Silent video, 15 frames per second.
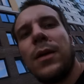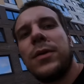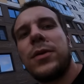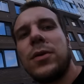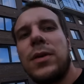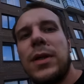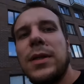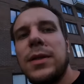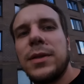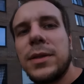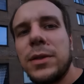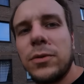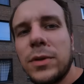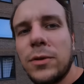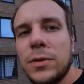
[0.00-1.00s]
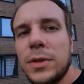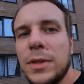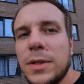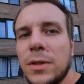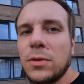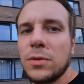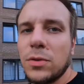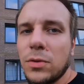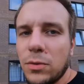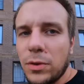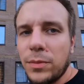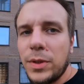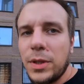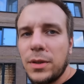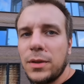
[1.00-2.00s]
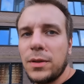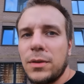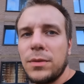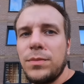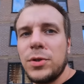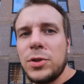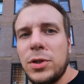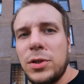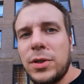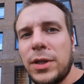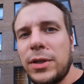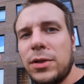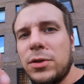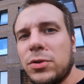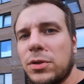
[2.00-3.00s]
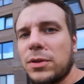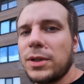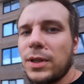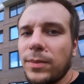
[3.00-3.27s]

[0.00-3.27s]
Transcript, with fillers: Все, ладно, если у кого-то есть какое-то другое мнение, пишите, хотите что-то